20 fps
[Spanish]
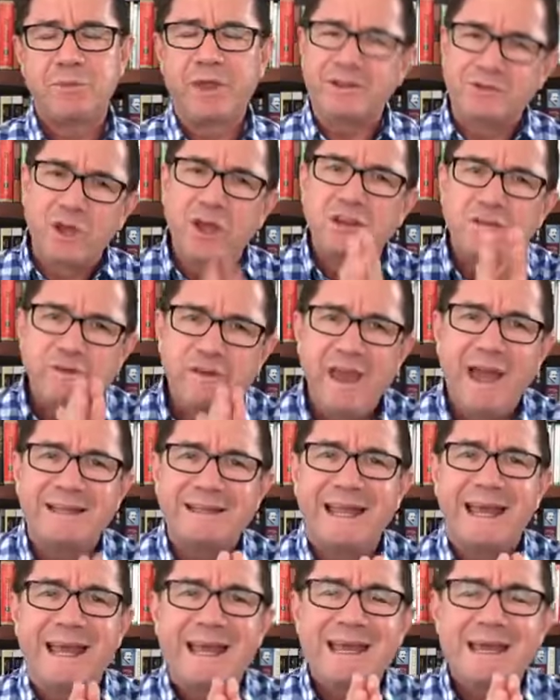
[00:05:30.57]
Entonces,
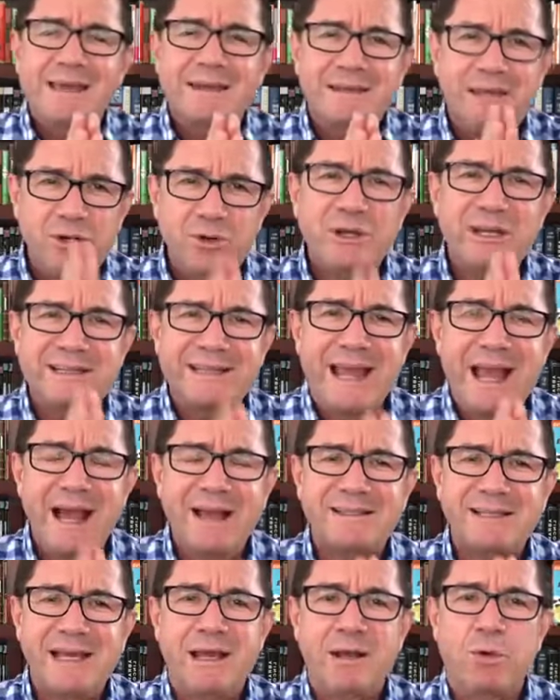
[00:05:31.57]
fíjate, quiero que
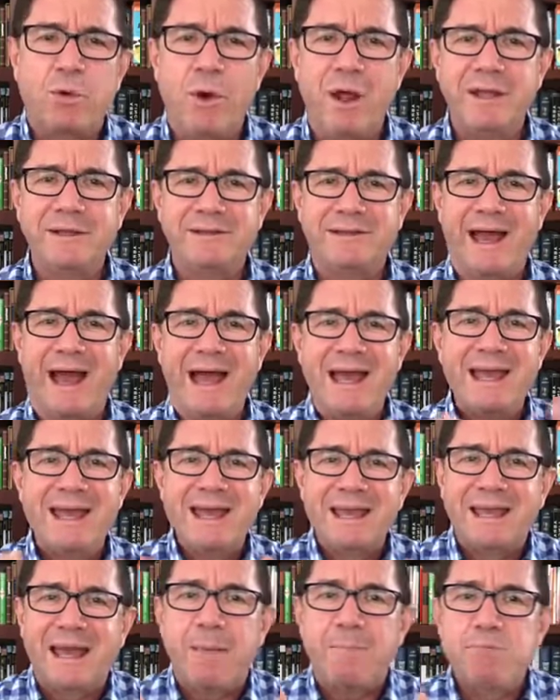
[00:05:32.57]
tengas en cuenta
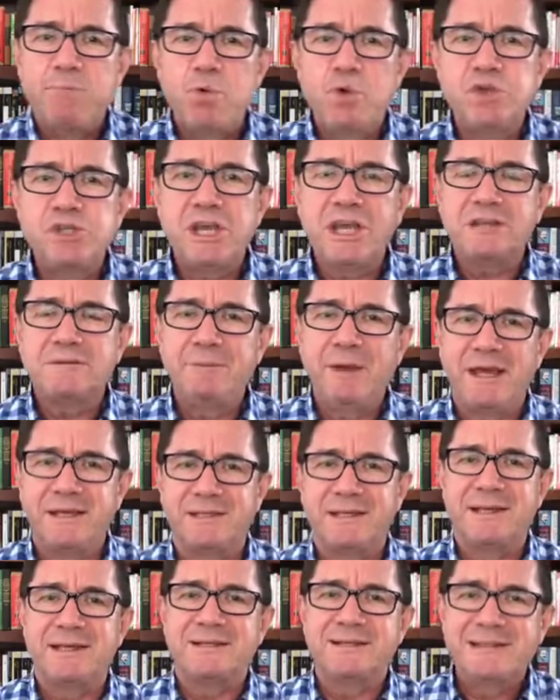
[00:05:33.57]
que muchas
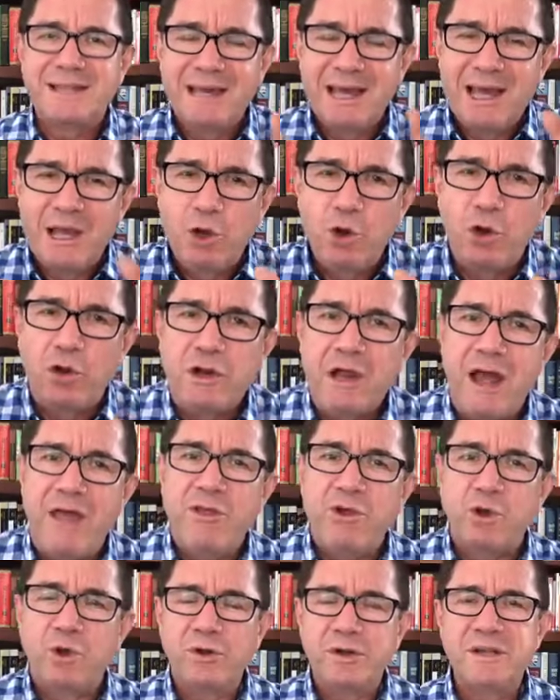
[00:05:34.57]
veces los
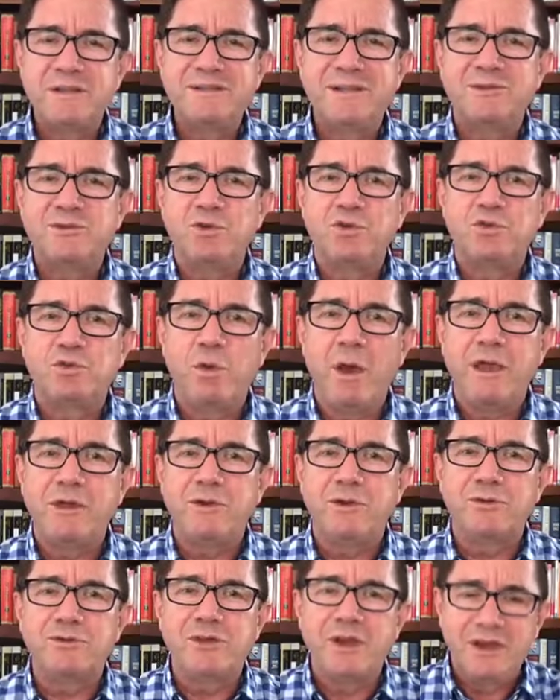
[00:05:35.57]
ladrones de tus
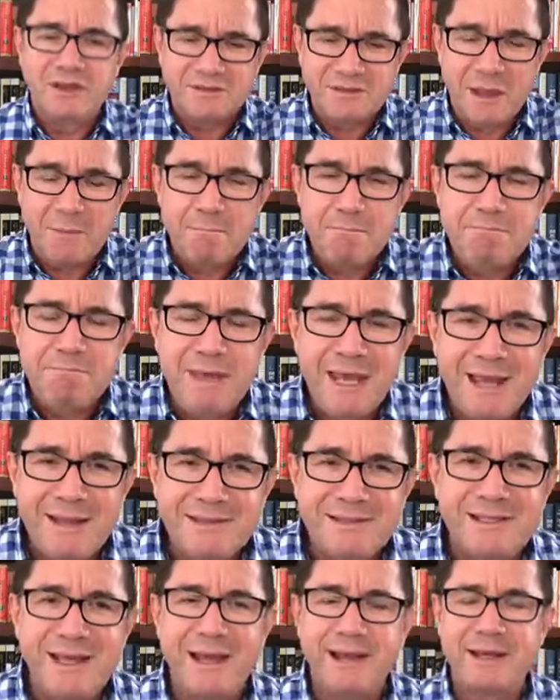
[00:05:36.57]
sueños están bien
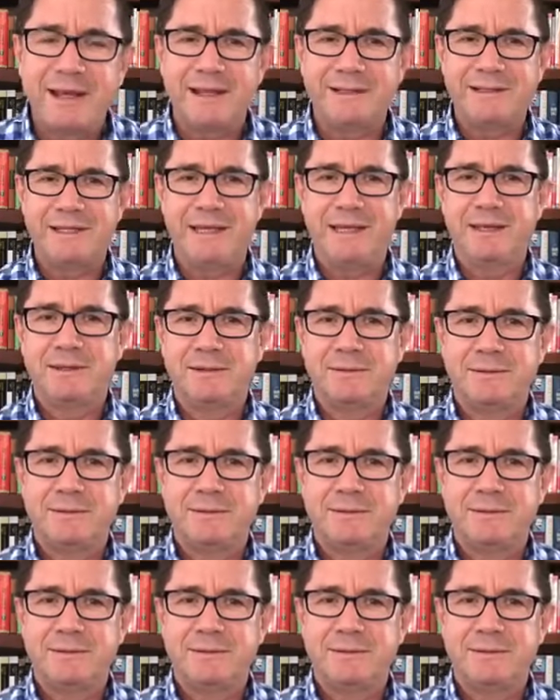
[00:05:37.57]
cerca a ti